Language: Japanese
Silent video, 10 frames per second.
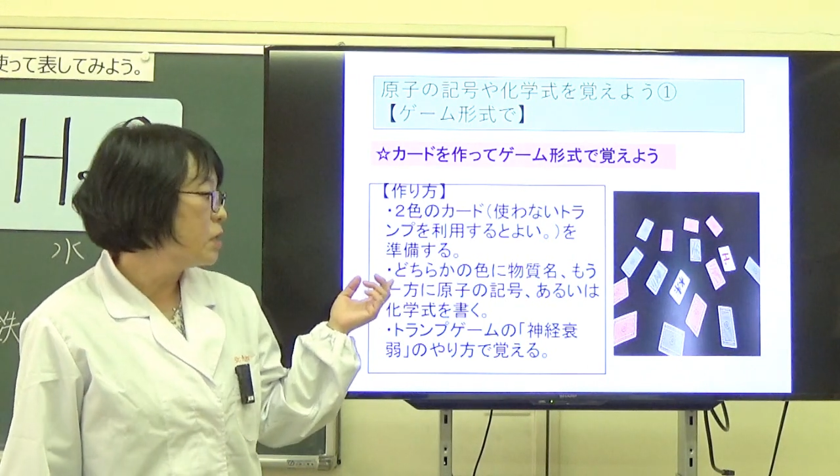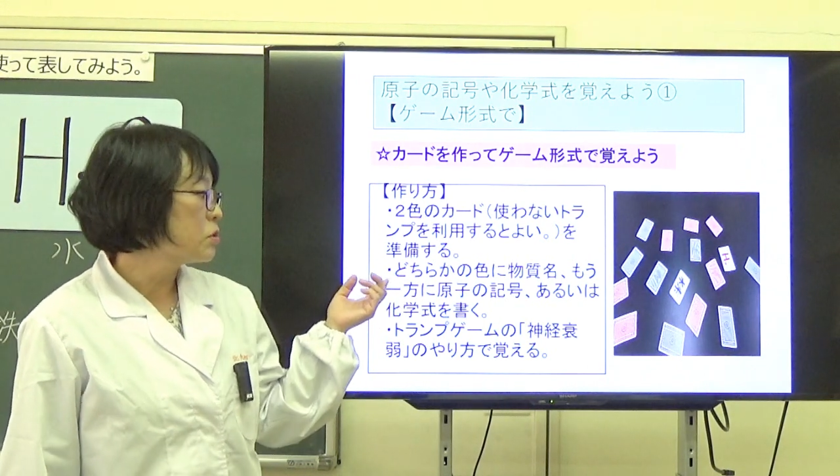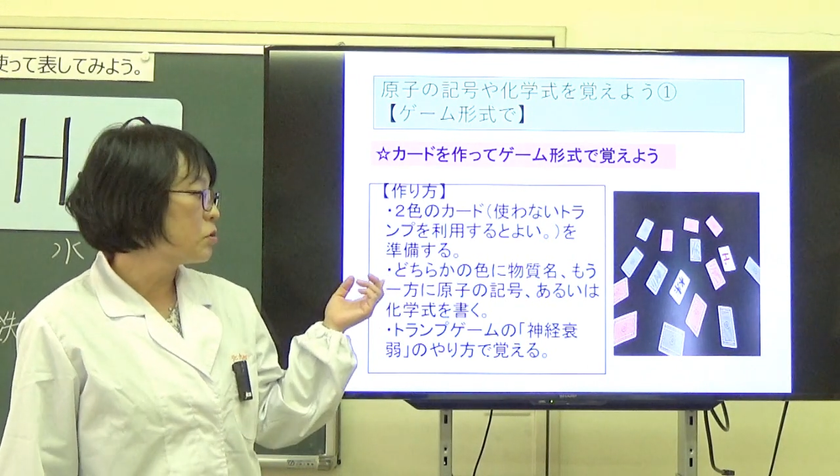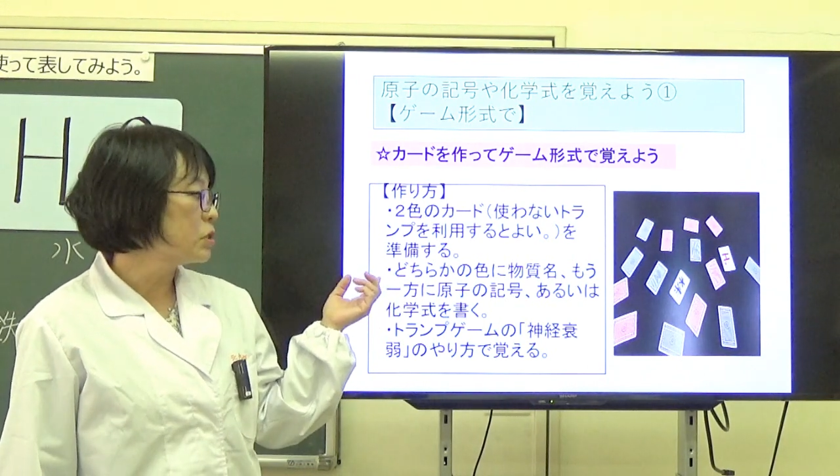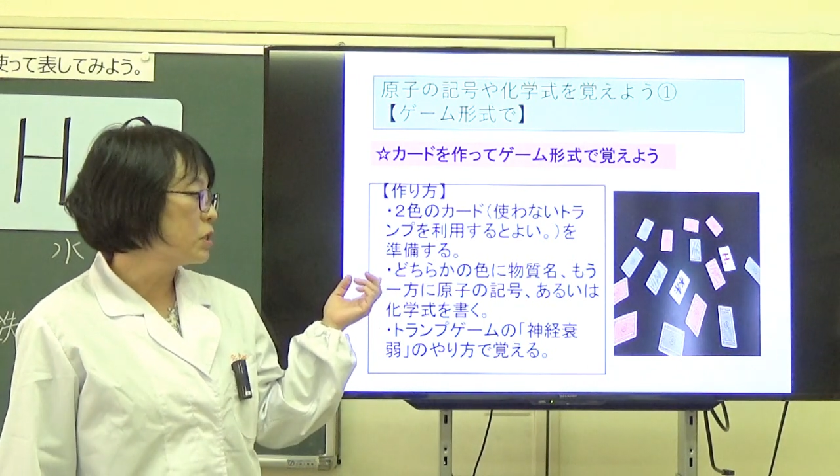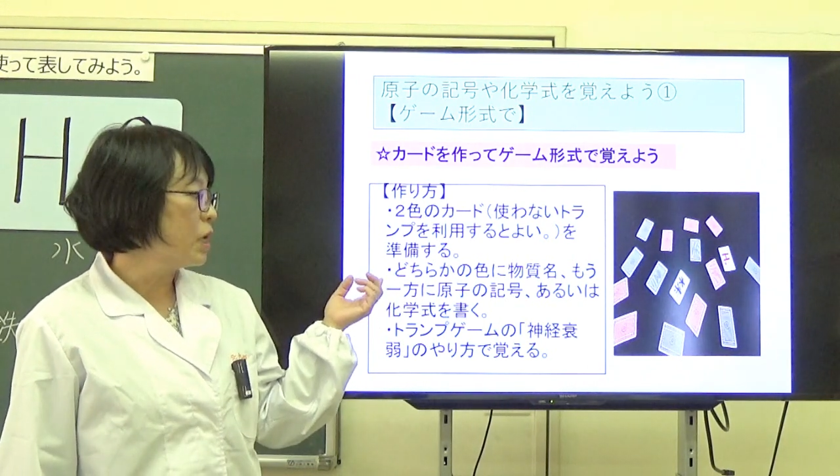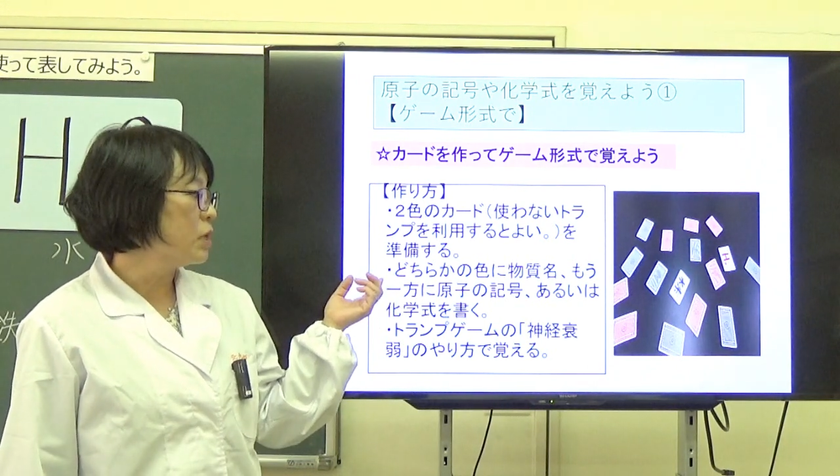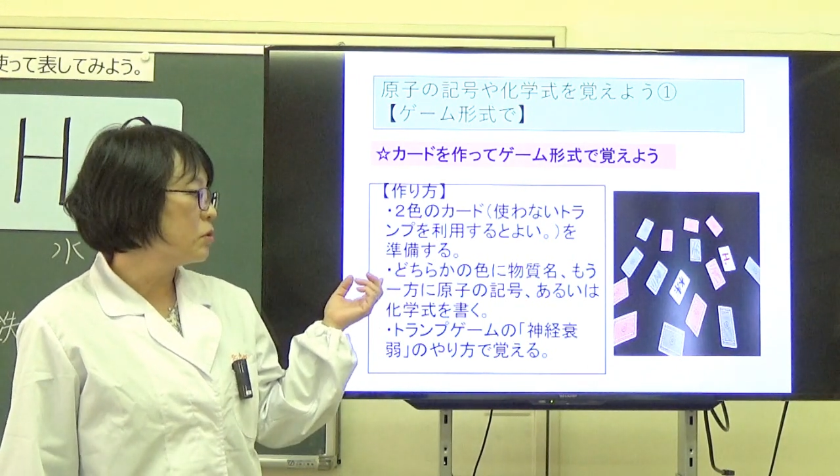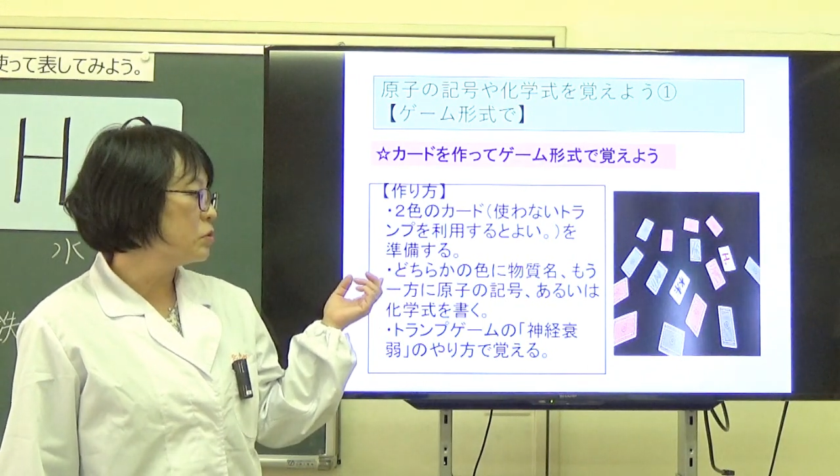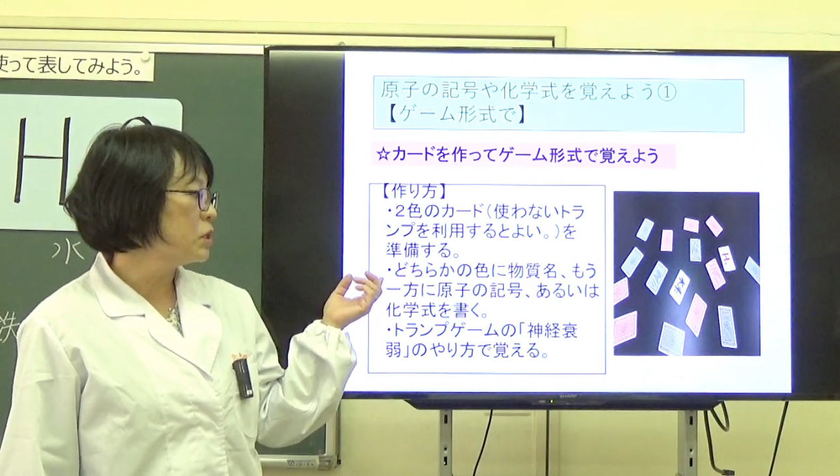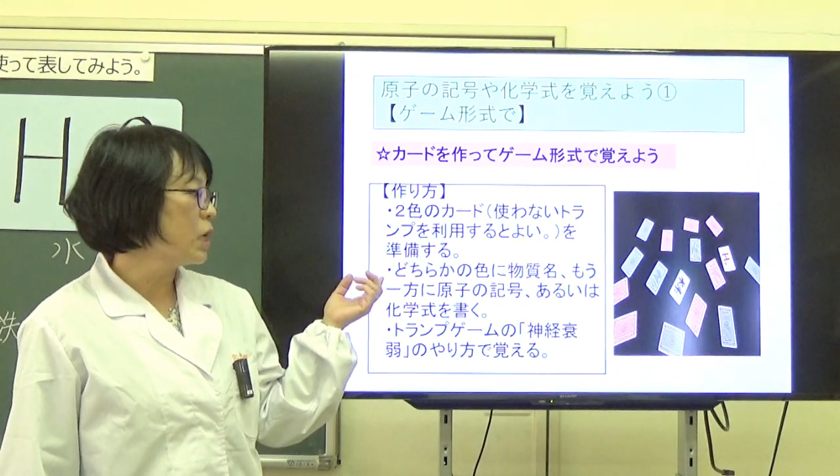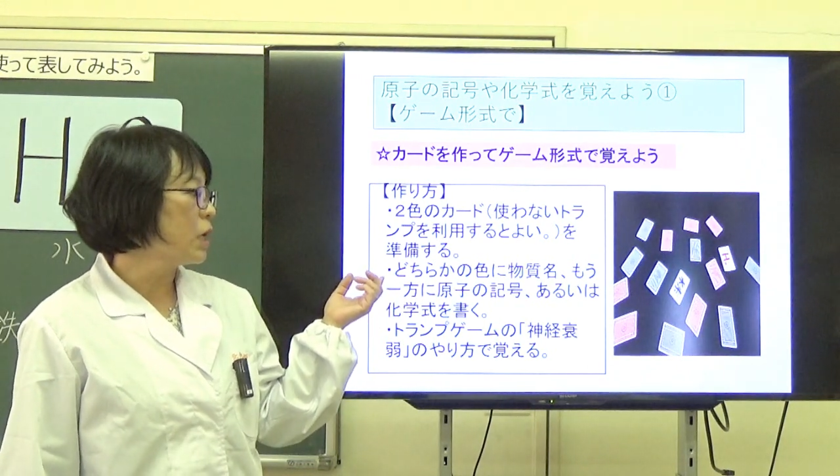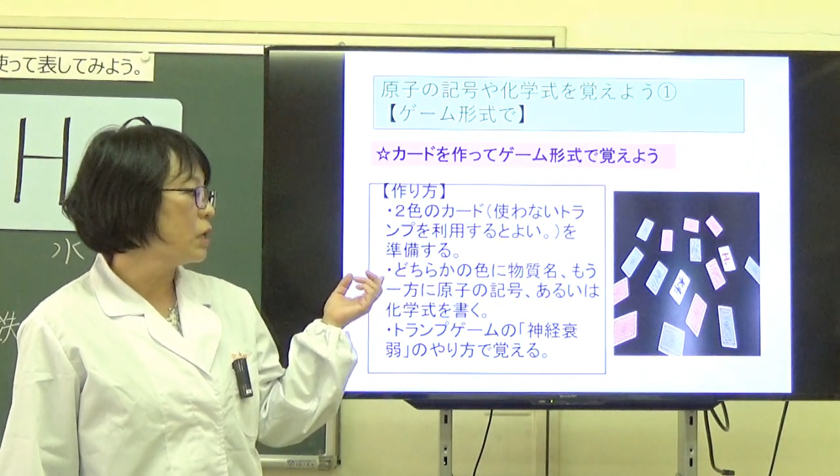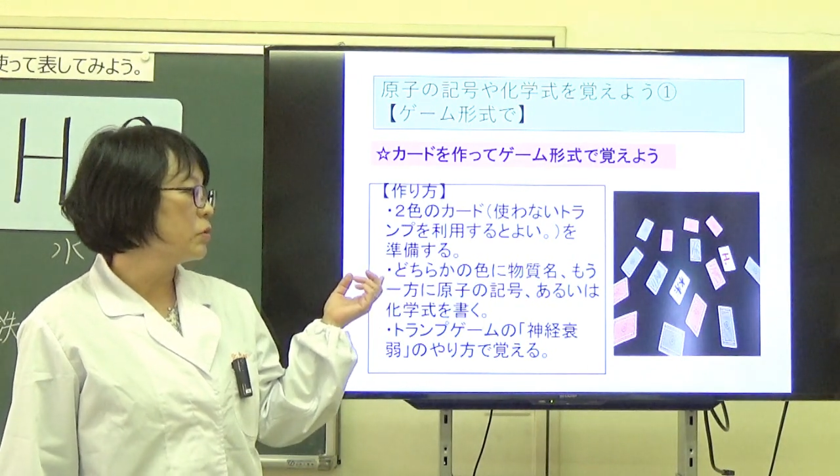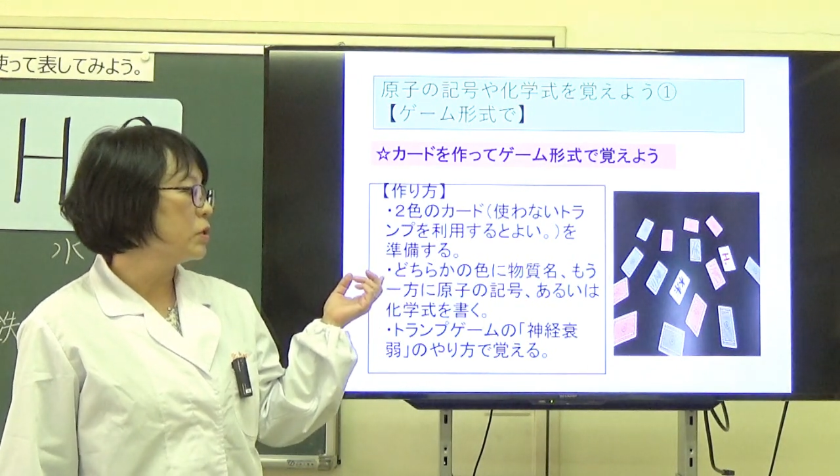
そしてどちらかの、